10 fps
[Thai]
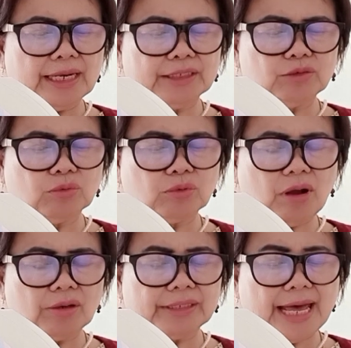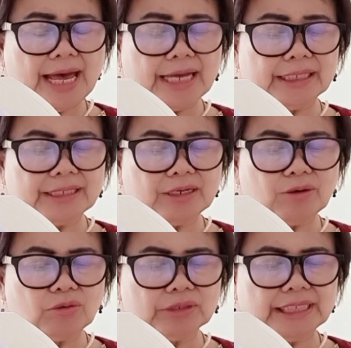และอยู่รอดได้ใน
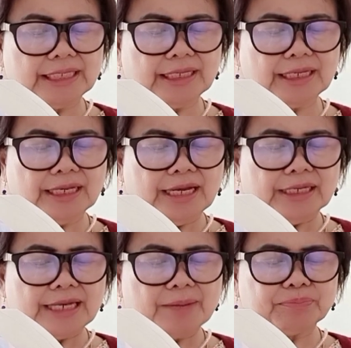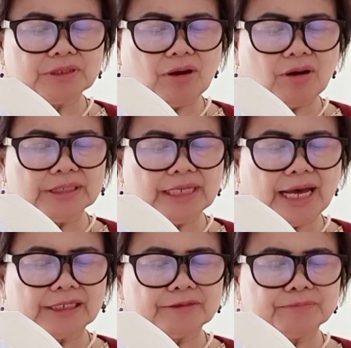โลกนี้ ทับซ้อนกัน